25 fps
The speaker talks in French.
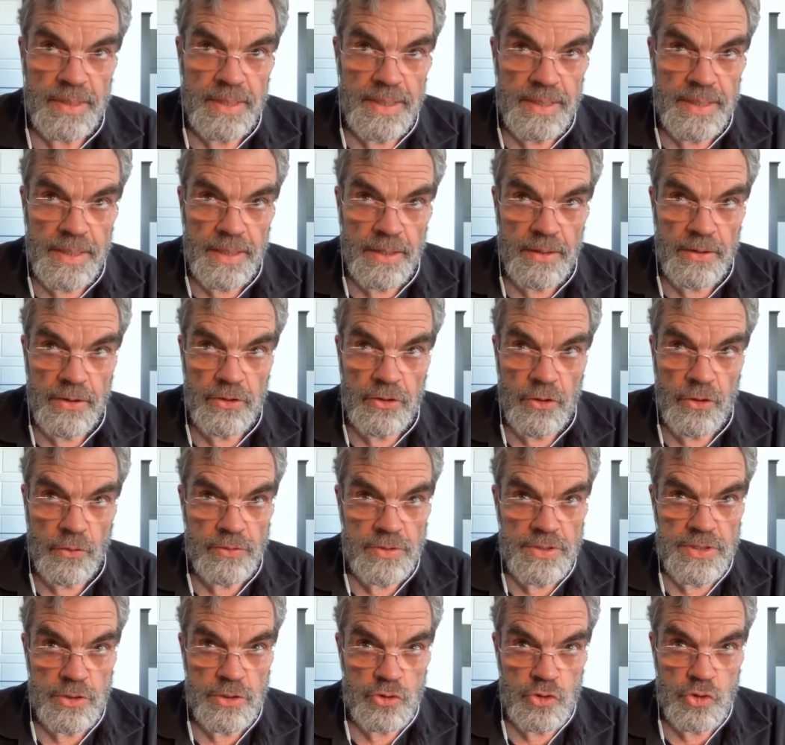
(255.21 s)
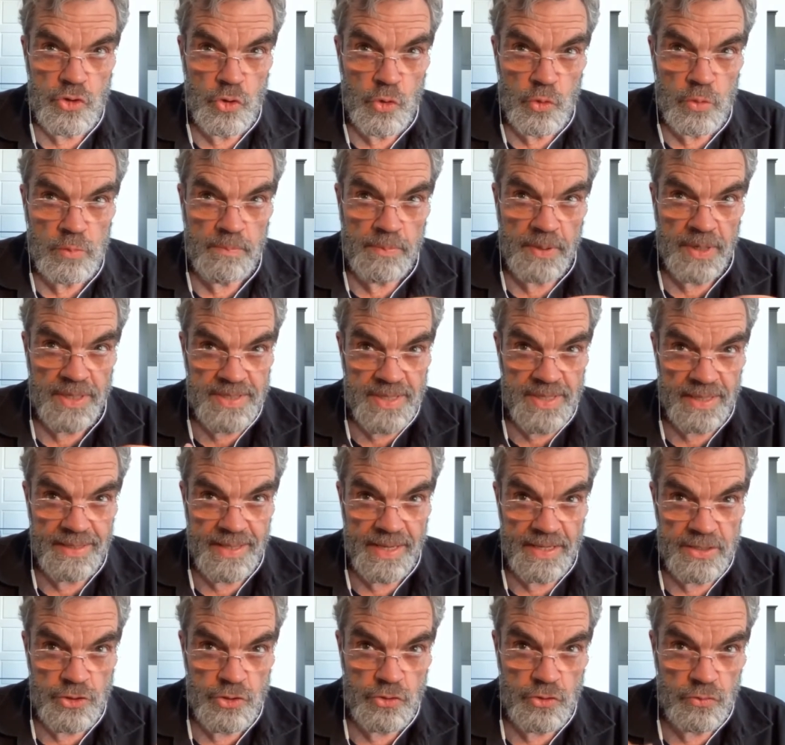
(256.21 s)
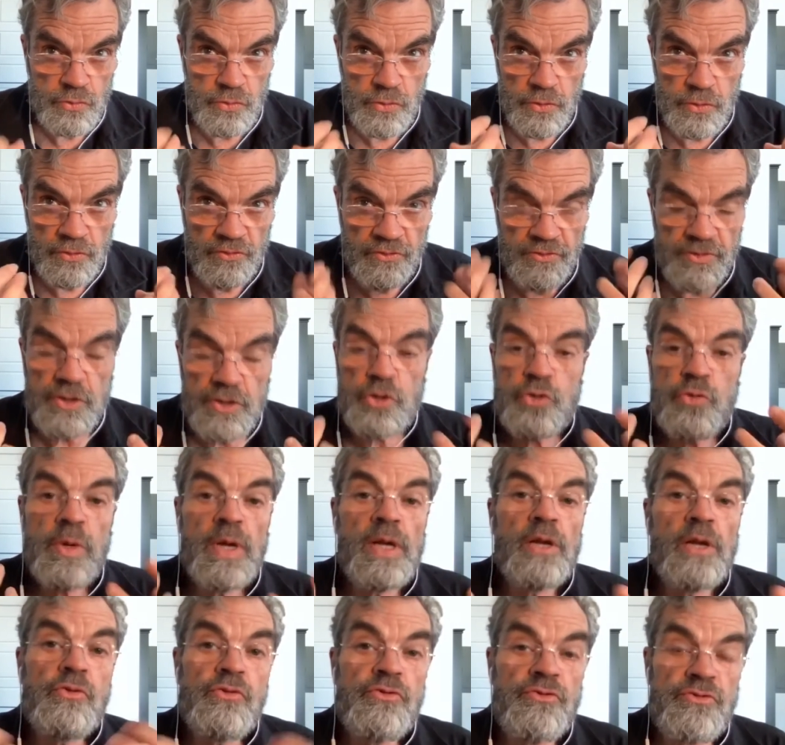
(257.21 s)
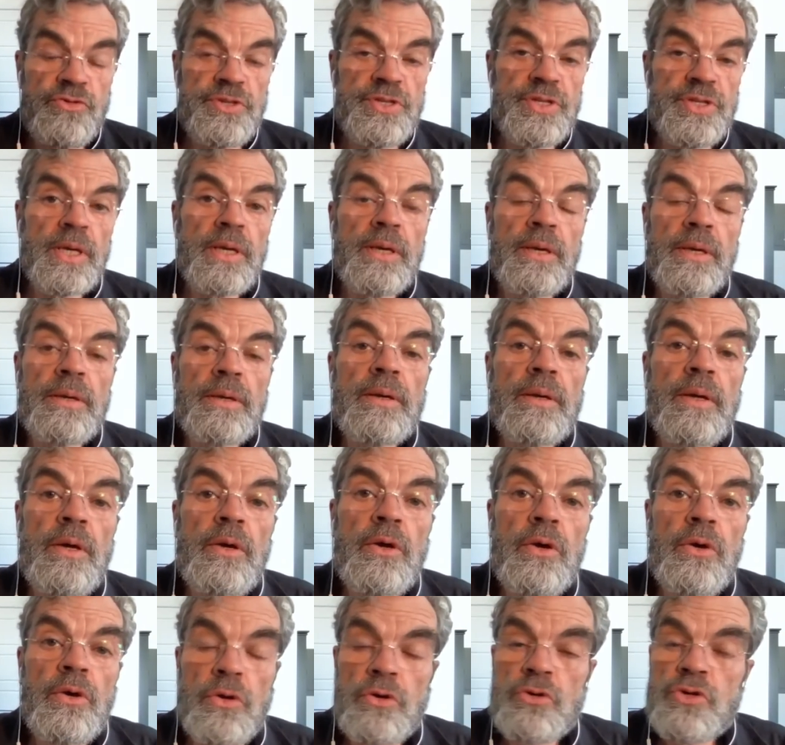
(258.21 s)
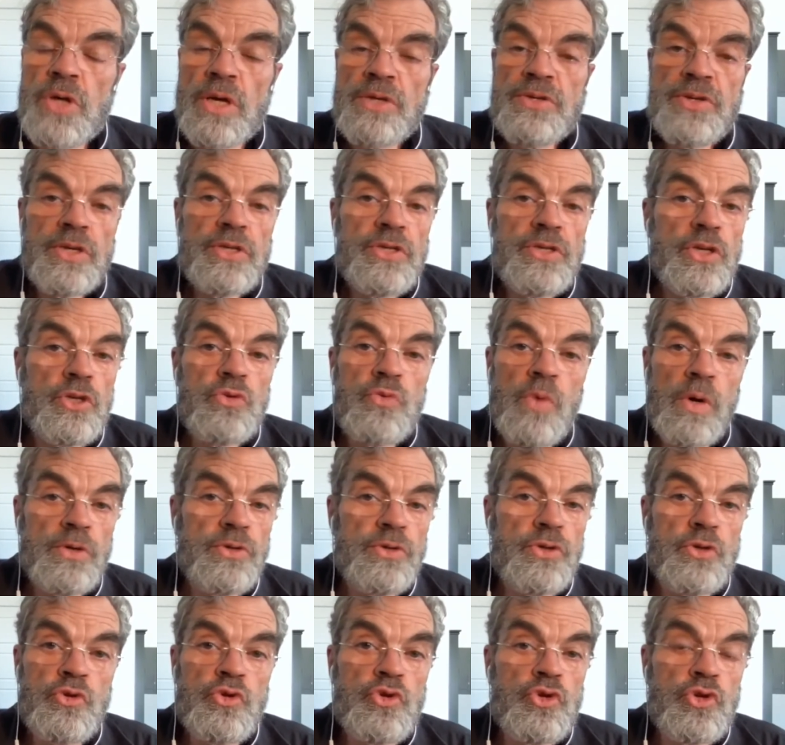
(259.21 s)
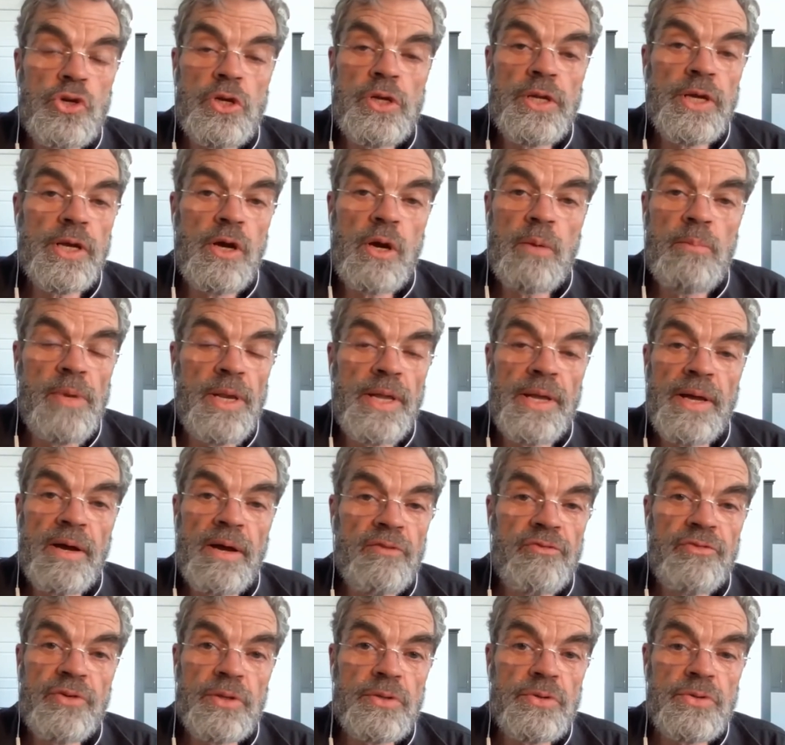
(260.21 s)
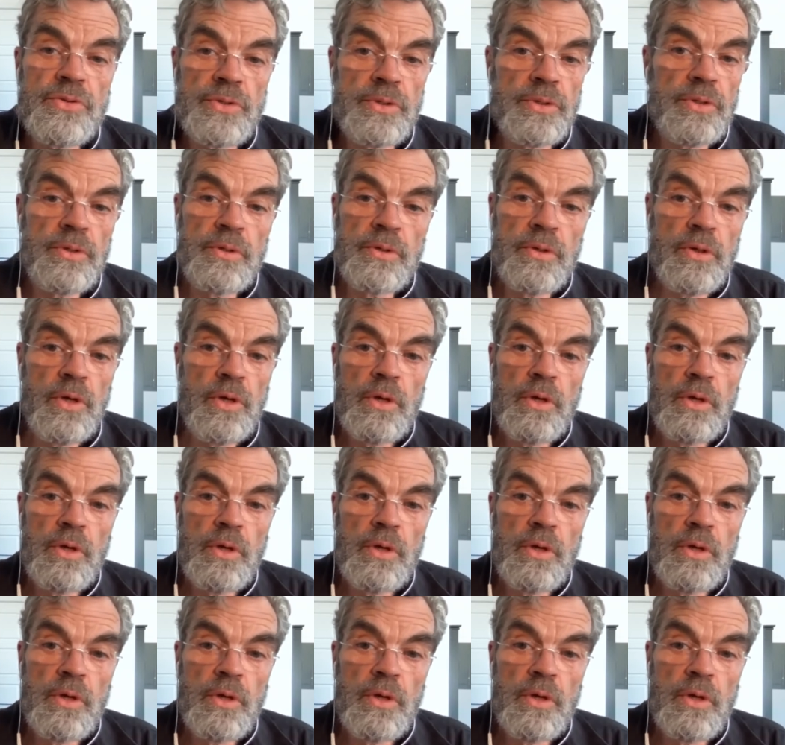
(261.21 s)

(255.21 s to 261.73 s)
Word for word: Et euh, donc, c'est une autre présentation euh, visuelle ou physique, euh, sans accessoires. C'est du sol et gobelet, en fait. C'est